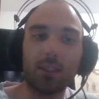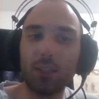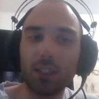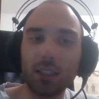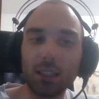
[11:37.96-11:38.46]

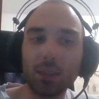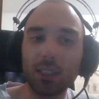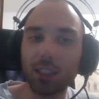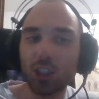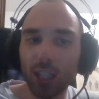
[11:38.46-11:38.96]

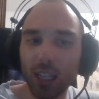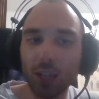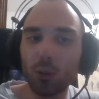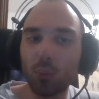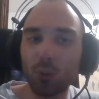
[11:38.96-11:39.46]
evidentemente, già
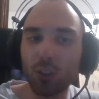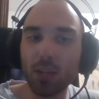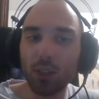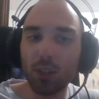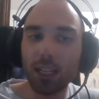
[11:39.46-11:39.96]
che noi non
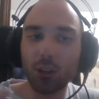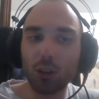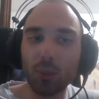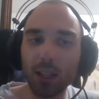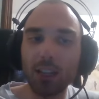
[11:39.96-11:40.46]
possiamo dare
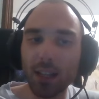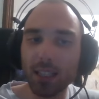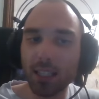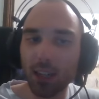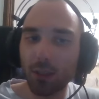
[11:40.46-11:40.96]
troppa
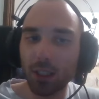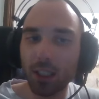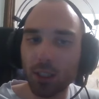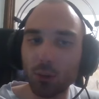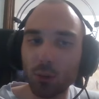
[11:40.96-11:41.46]
rilevanza alla
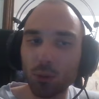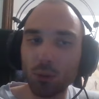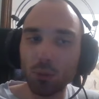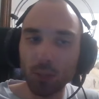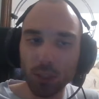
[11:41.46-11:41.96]
fede, secondo
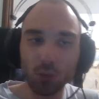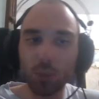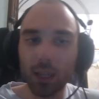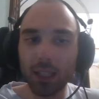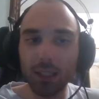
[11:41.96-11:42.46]
Hume, se
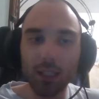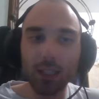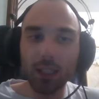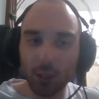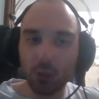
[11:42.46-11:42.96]
tu
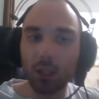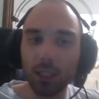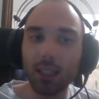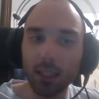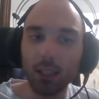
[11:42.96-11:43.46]
prendi la
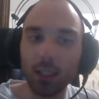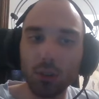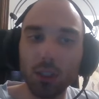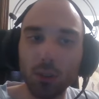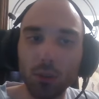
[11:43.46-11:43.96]
storia della
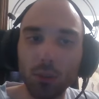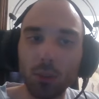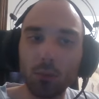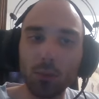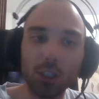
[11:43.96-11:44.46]
religione di
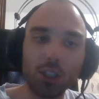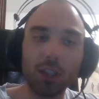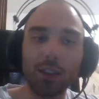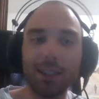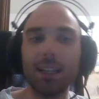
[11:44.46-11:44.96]
Hume, Hume
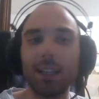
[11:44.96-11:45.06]
dice,